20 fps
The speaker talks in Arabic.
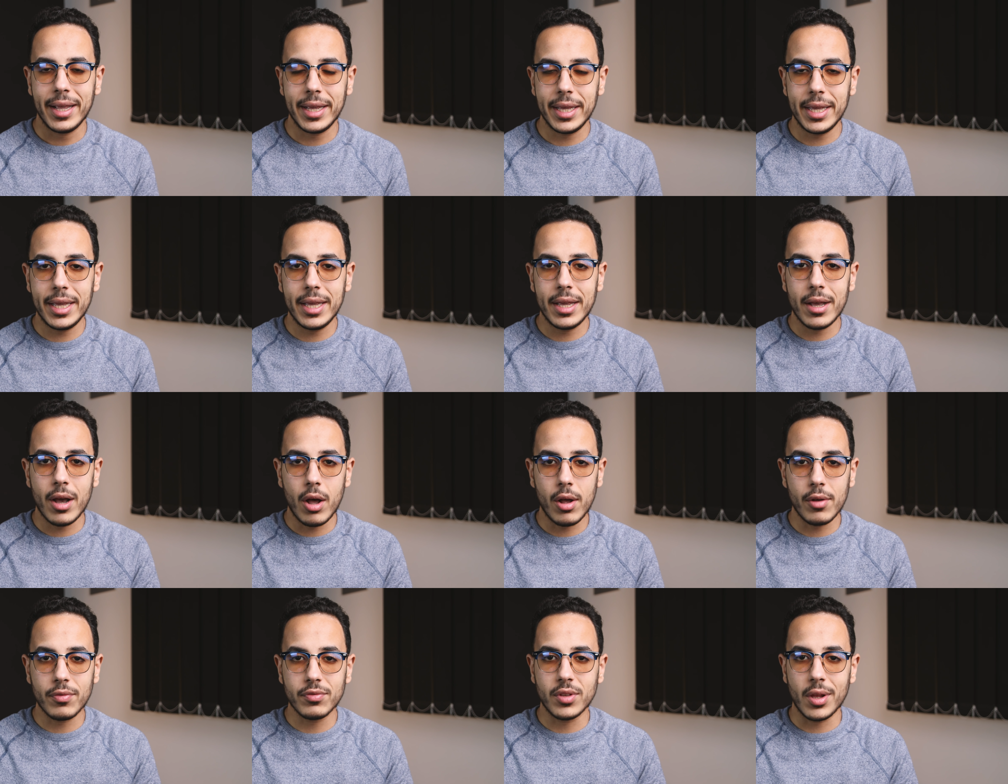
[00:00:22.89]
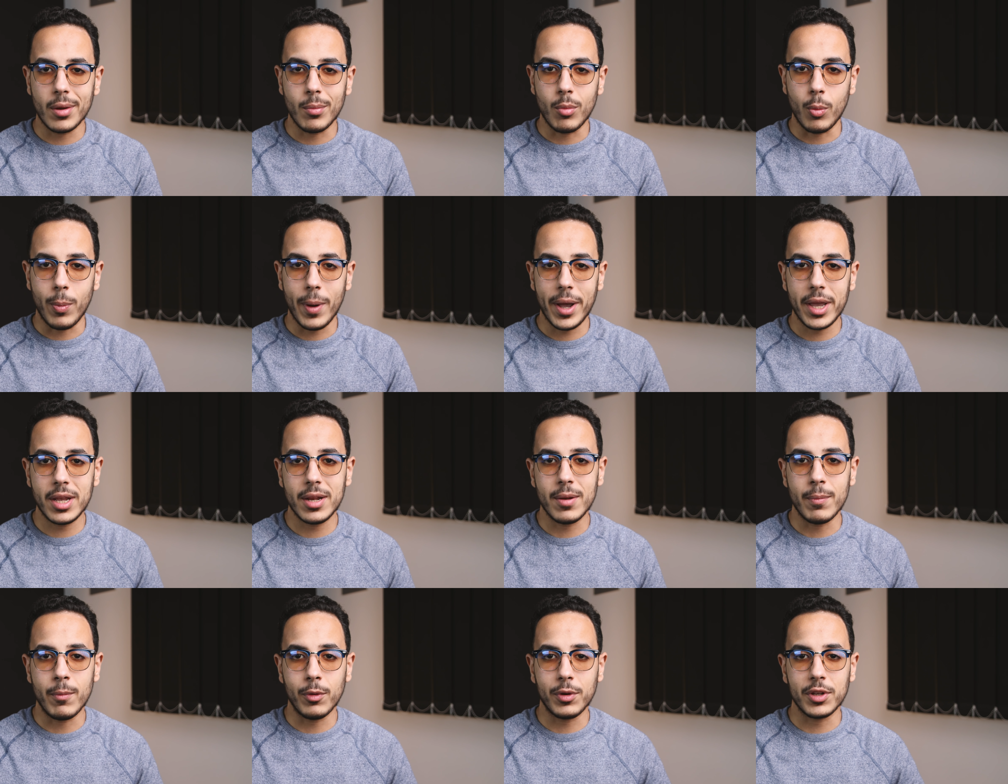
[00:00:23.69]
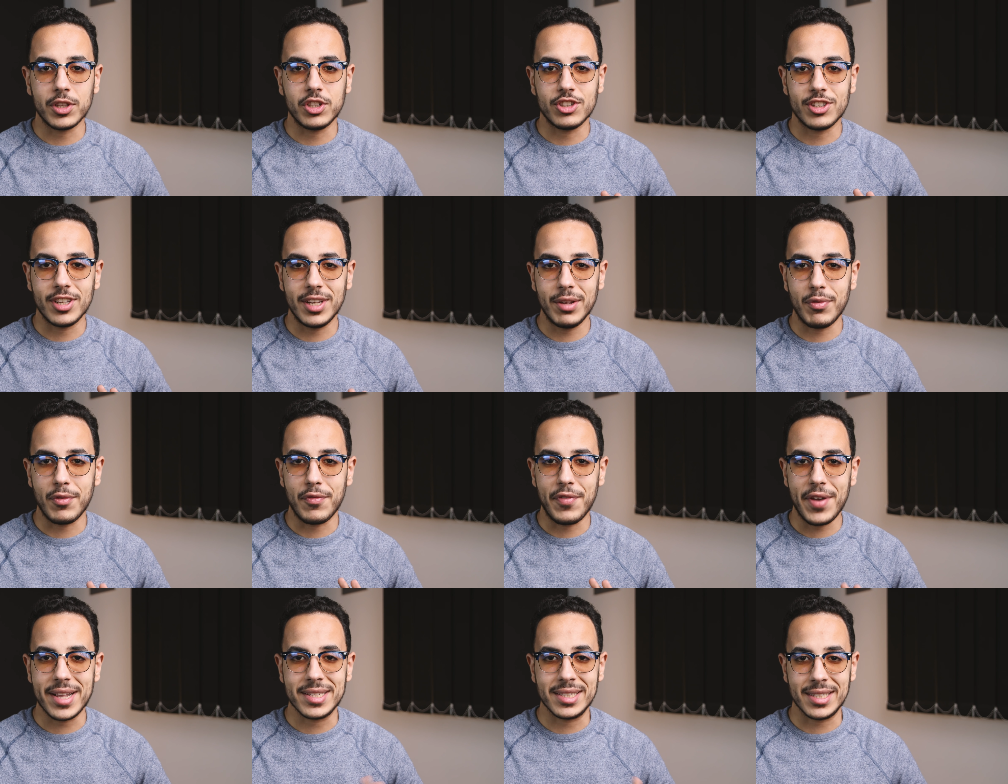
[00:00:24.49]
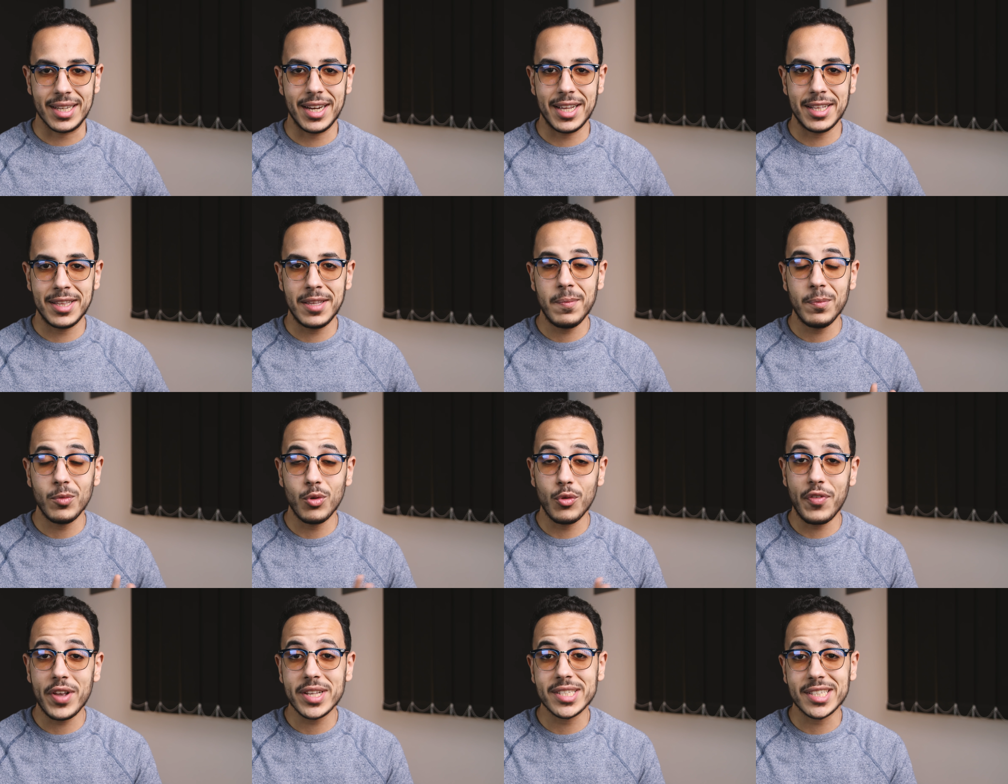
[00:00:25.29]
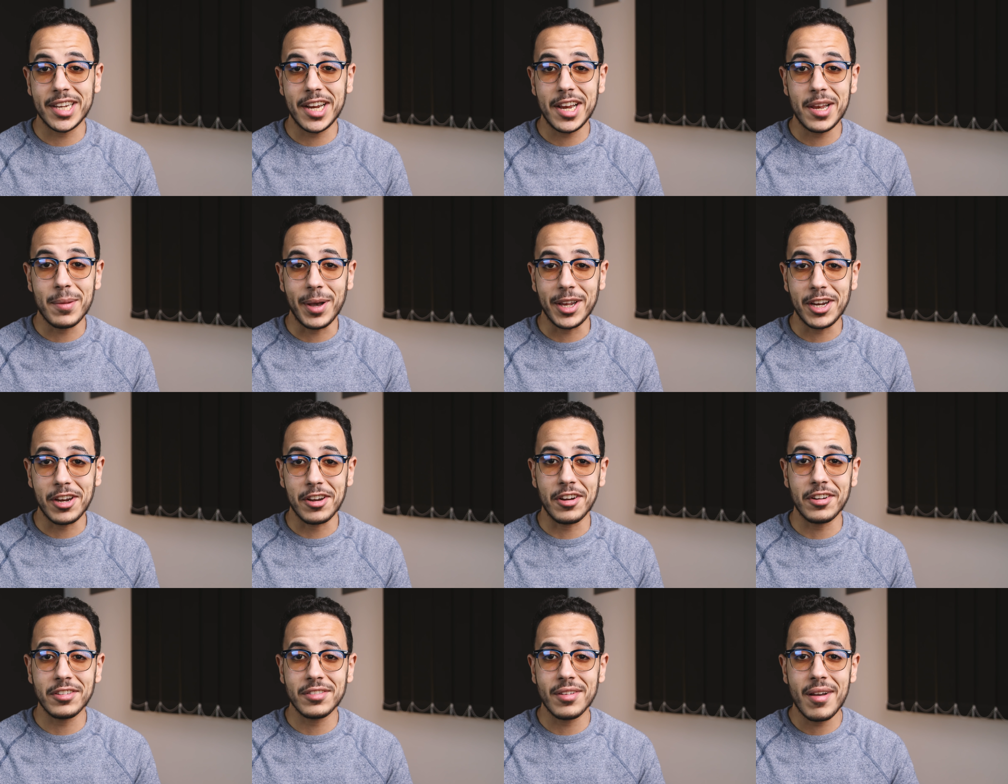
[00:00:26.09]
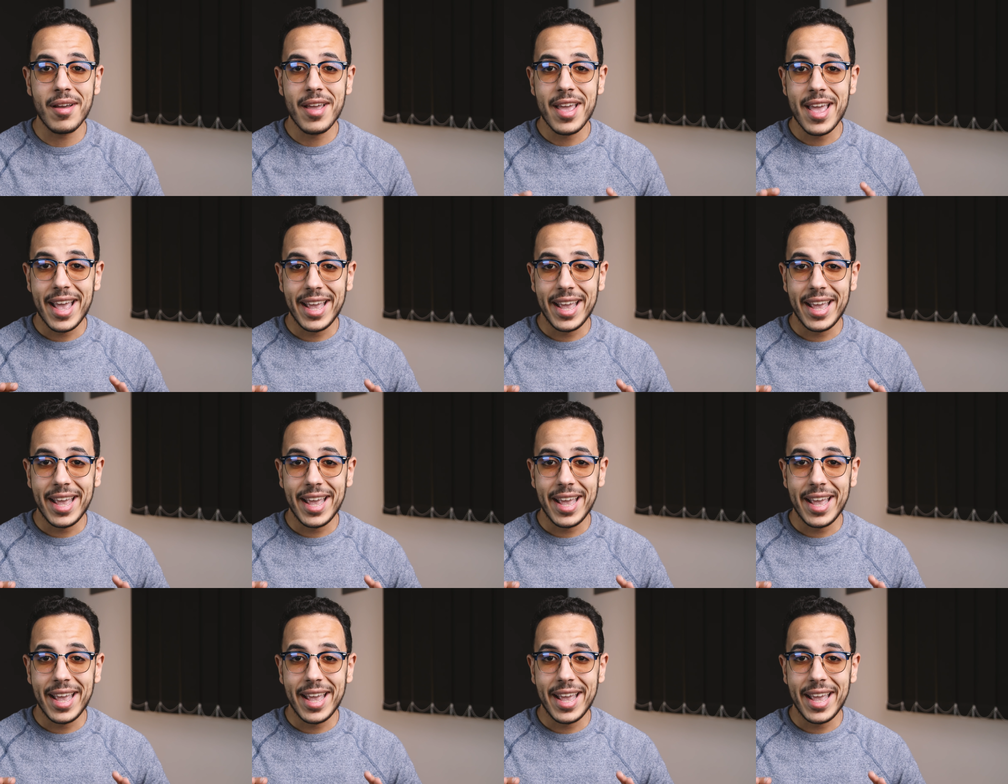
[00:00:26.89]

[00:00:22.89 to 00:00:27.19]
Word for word: ايه افضل موبايل ممكن تشتريه في الفئه السعريه دي والفئه السعريه اللي معانا النهارده